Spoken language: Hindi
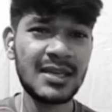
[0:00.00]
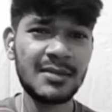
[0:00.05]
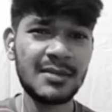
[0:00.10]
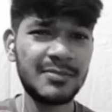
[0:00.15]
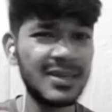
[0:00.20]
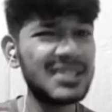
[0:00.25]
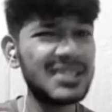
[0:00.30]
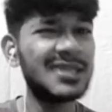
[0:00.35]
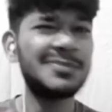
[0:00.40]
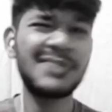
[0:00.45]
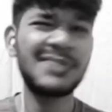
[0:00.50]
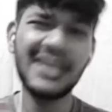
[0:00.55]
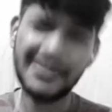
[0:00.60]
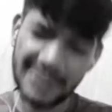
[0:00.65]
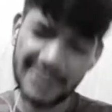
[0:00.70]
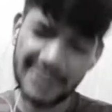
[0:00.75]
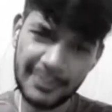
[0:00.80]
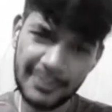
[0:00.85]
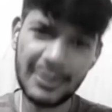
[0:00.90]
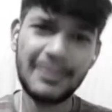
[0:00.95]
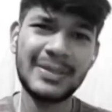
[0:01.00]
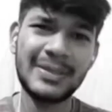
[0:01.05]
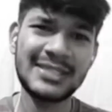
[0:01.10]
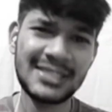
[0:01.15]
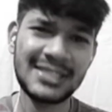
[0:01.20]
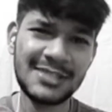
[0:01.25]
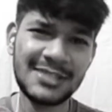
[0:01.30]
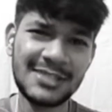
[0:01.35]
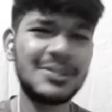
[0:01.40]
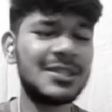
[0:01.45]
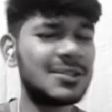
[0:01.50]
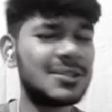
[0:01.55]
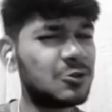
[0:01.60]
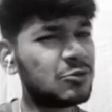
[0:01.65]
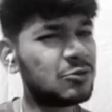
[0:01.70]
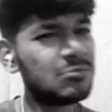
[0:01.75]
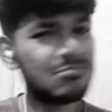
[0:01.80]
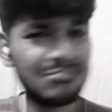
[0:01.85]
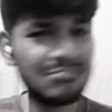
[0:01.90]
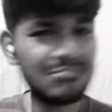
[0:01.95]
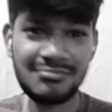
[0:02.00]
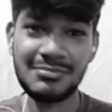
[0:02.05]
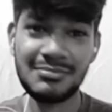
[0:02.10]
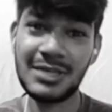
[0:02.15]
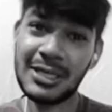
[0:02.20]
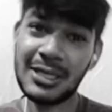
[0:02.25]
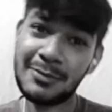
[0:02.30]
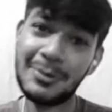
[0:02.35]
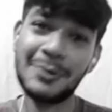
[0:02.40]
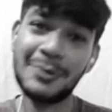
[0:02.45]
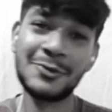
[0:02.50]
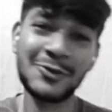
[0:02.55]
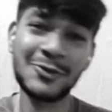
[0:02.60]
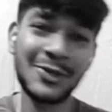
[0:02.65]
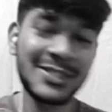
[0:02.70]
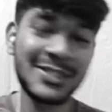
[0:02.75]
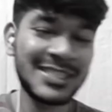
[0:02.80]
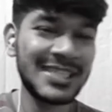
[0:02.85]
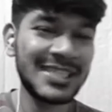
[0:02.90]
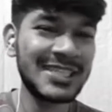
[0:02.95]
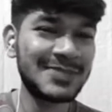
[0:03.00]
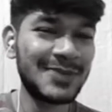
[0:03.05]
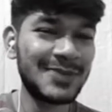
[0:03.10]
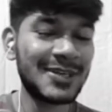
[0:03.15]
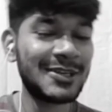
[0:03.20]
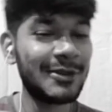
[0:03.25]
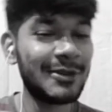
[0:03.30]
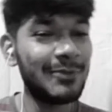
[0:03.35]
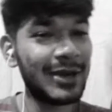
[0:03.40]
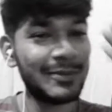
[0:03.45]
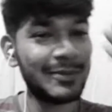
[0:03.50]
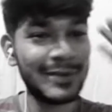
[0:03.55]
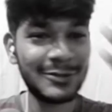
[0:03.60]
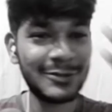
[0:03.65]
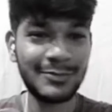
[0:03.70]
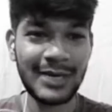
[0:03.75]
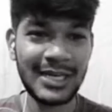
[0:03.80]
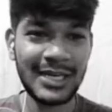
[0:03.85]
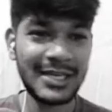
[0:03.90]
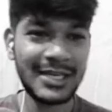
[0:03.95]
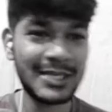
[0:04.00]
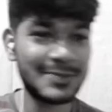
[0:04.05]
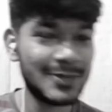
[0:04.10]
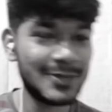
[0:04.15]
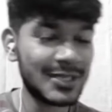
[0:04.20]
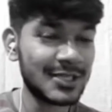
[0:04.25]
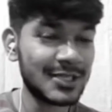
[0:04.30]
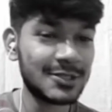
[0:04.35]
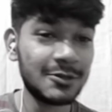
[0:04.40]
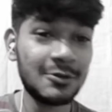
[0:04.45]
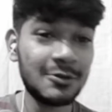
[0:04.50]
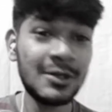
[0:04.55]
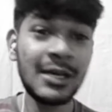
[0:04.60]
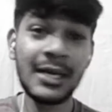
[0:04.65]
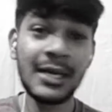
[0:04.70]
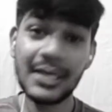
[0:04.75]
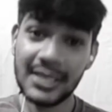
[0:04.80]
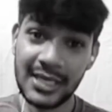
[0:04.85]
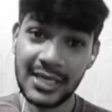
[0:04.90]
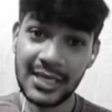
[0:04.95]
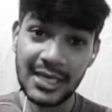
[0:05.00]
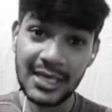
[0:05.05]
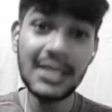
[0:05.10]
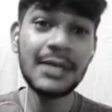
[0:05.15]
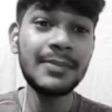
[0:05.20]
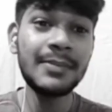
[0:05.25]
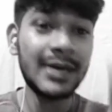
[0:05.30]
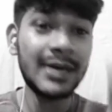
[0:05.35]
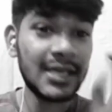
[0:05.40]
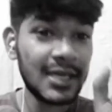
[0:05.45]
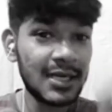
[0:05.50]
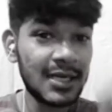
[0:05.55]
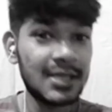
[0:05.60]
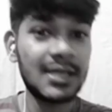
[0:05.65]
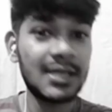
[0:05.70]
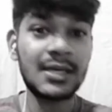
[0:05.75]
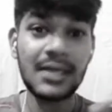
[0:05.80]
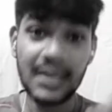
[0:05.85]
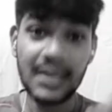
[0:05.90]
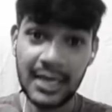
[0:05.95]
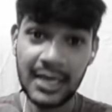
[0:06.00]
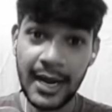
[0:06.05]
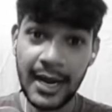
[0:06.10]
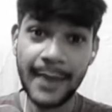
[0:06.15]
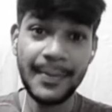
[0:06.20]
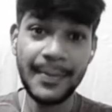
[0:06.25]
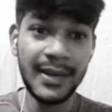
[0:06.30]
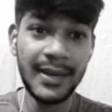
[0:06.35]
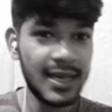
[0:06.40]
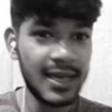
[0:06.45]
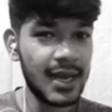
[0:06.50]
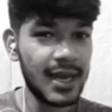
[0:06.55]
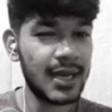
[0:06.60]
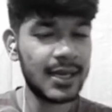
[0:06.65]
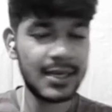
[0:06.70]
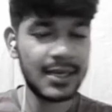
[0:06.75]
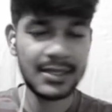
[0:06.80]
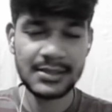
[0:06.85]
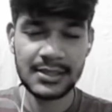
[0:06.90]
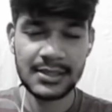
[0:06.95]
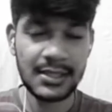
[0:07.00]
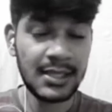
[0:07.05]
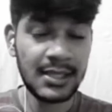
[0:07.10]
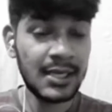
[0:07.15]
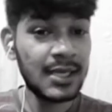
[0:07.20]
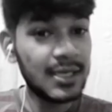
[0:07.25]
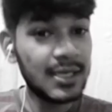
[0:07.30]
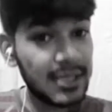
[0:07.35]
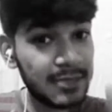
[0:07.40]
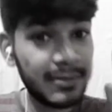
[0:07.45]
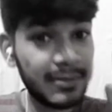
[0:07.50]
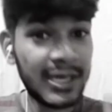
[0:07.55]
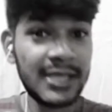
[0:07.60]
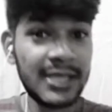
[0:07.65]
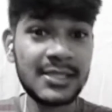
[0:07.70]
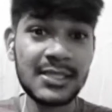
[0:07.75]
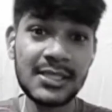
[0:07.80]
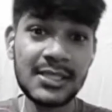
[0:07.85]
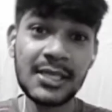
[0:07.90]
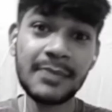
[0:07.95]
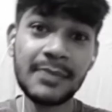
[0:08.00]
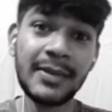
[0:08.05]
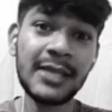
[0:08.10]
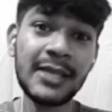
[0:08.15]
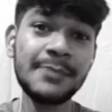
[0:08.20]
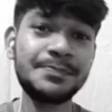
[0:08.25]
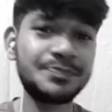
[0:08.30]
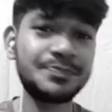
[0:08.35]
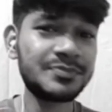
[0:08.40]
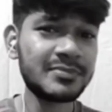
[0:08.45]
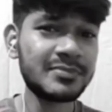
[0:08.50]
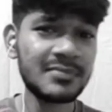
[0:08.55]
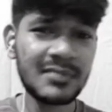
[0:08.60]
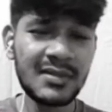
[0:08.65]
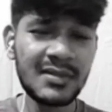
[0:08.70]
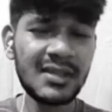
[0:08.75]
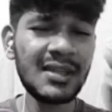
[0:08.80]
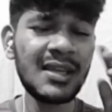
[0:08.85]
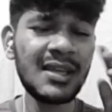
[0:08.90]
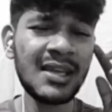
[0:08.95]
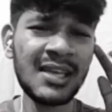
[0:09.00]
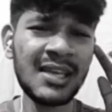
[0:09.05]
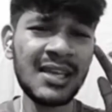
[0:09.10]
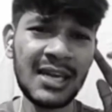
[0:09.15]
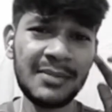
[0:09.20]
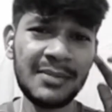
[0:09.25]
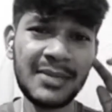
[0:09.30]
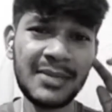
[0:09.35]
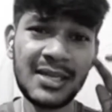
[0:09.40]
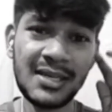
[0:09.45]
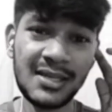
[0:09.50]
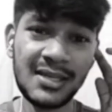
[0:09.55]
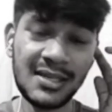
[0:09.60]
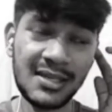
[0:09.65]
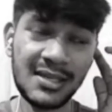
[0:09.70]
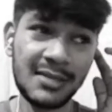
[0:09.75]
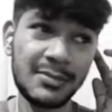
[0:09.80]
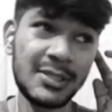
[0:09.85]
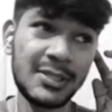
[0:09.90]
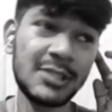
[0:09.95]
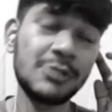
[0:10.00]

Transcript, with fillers: भाई सबके अपने अपने पसंद होते हैं तो मेरी भी जो इसकी रेस्पेक्ट कर भाई मैं तुम्हारी रेस्पेक्ट करता हूँ ये नहीं कि भाई ये ट्रैक ख़राब है क्या है कैसा है लेकिन भाई जैसे कि भाई क्या नाम है अभी